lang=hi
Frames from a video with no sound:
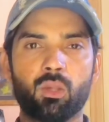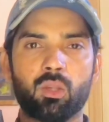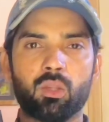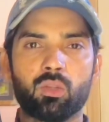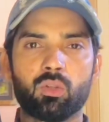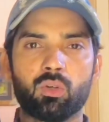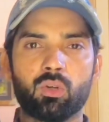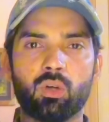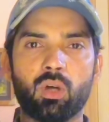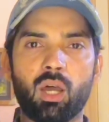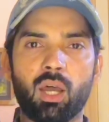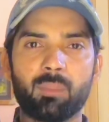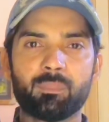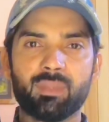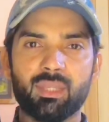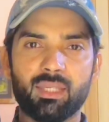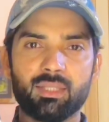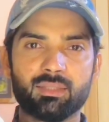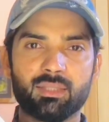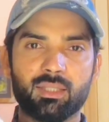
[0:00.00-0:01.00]
तो आप
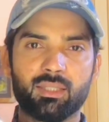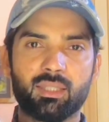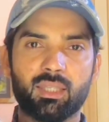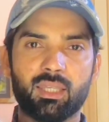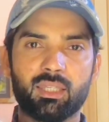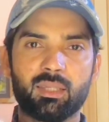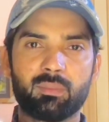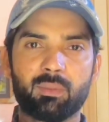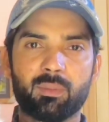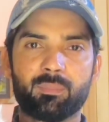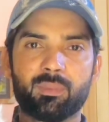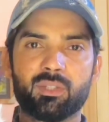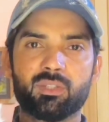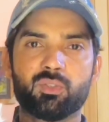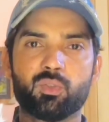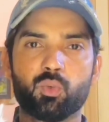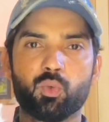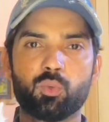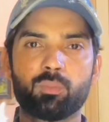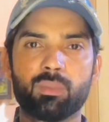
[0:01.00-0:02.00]
देख सकते हैं ये मेरे
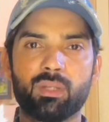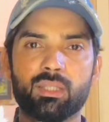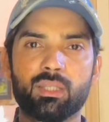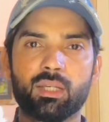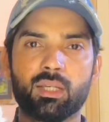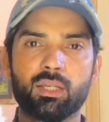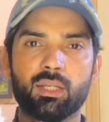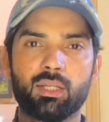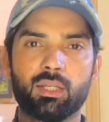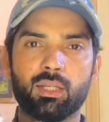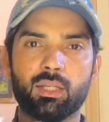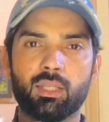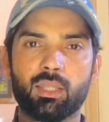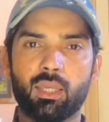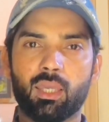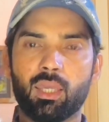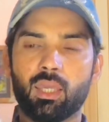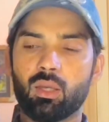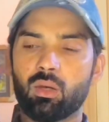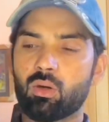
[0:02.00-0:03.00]
पास टू मंथ का किटन
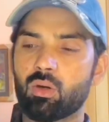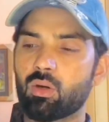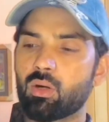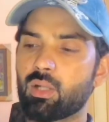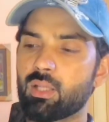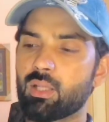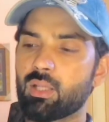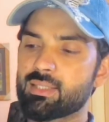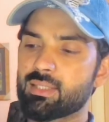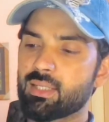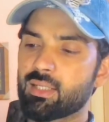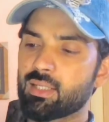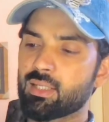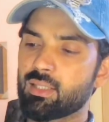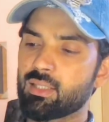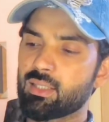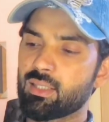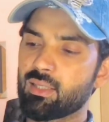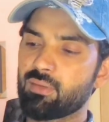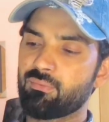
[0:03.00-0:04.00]
है और इस
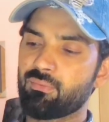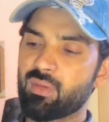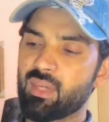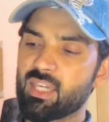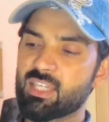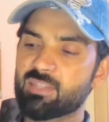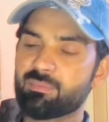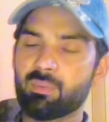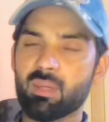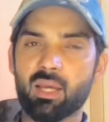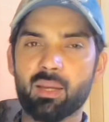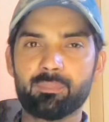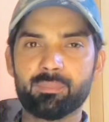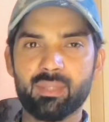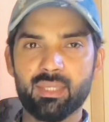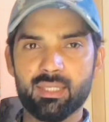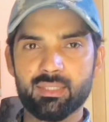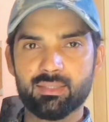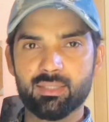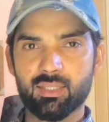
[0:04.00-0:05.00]
किटन के फेस पे आप
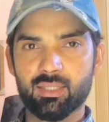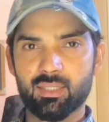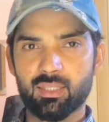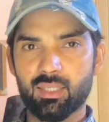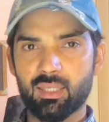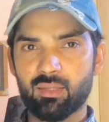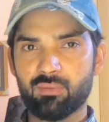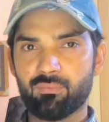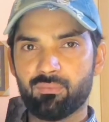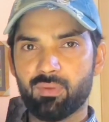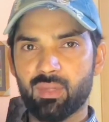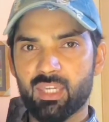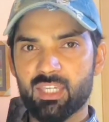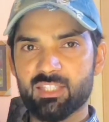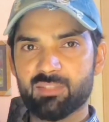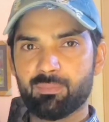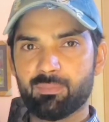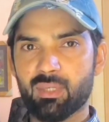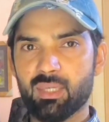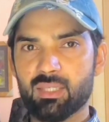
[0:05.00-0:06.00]
देख सकते हैं
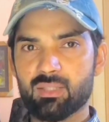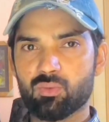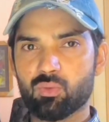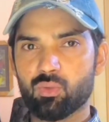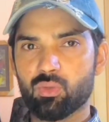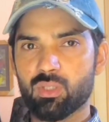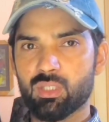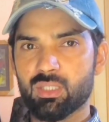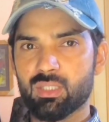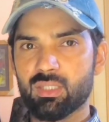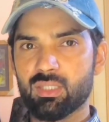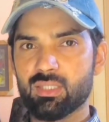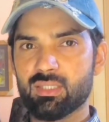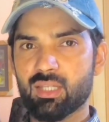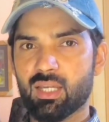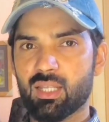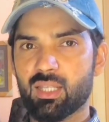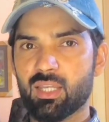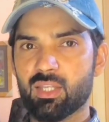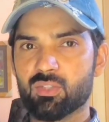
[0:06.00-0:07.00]
फेस पे इसको कितनी
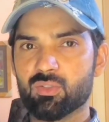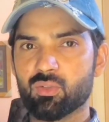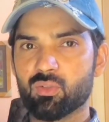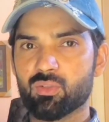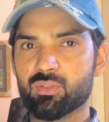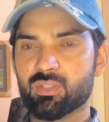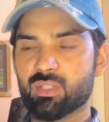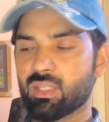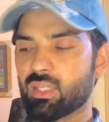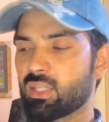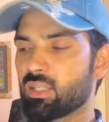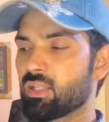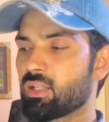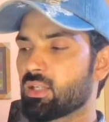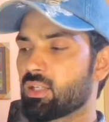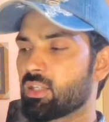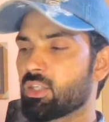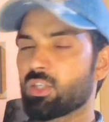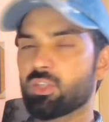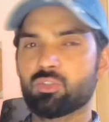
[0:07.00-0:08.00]
ज़्यादा इसको स्किन
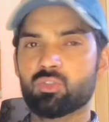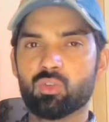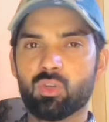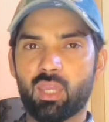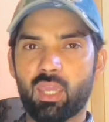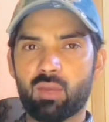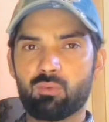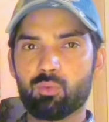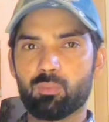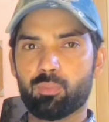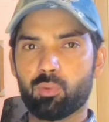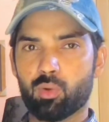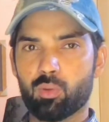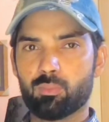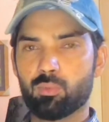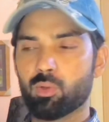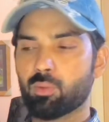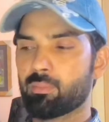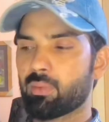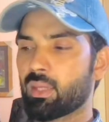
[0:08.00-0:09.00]
की जो है वो
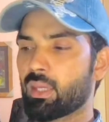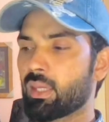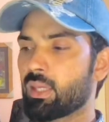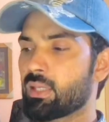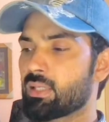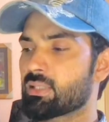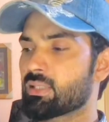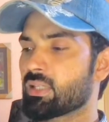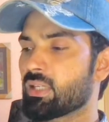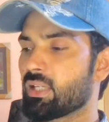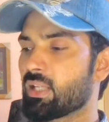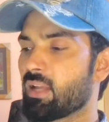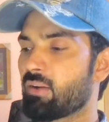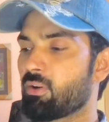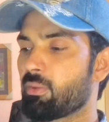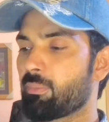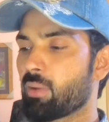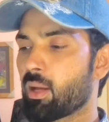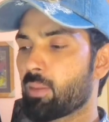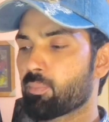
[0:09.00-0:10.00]
प्रॉब्लम है इसके
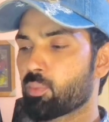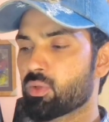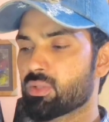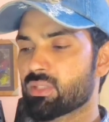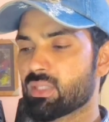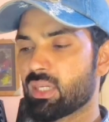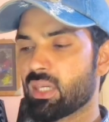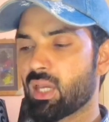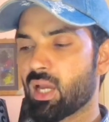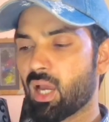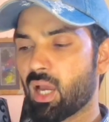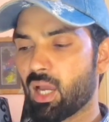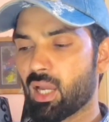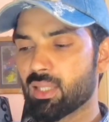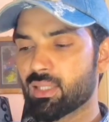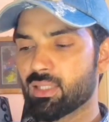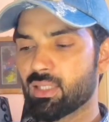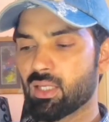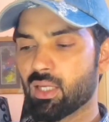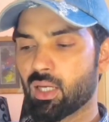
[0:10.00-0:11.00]
अलावा मैं आपको इसके
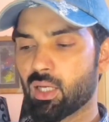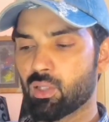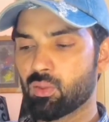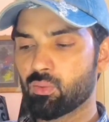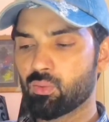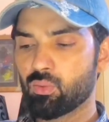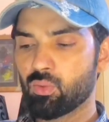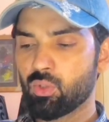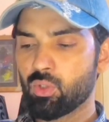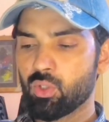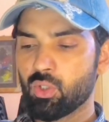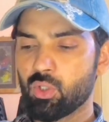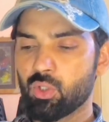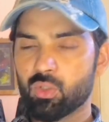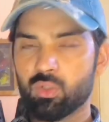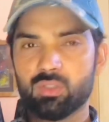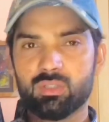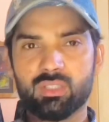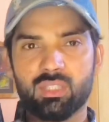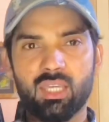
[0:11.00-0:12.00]
हाथ दिखा लूँ
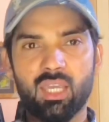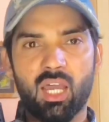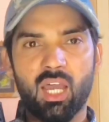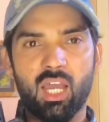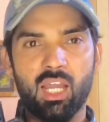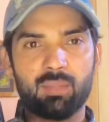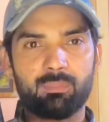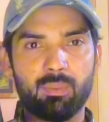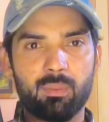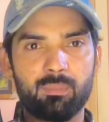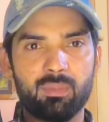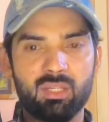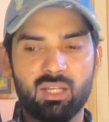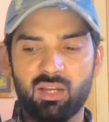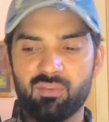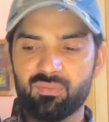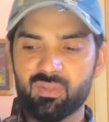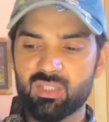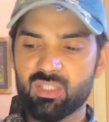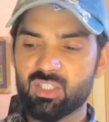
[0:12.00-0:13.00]
तो इसके हाथ पे भी
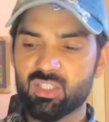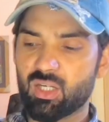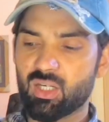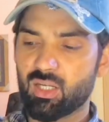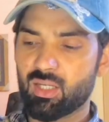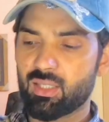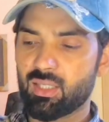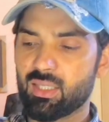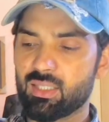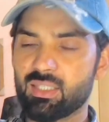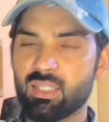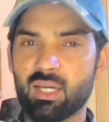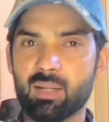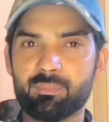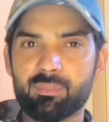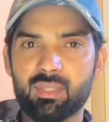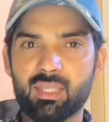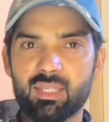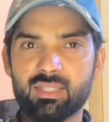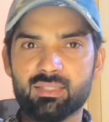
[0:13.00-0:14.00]
काफ़ी निशान है ये
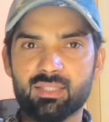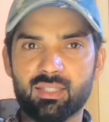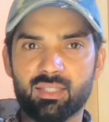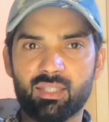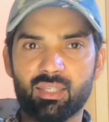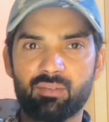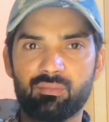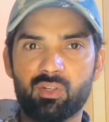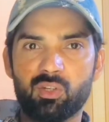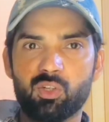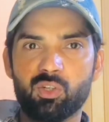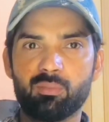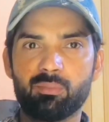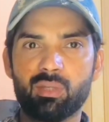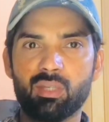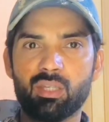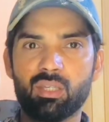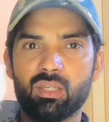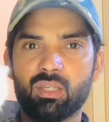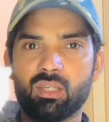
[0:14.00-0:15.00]
आप देख सकते हैं वीडियो में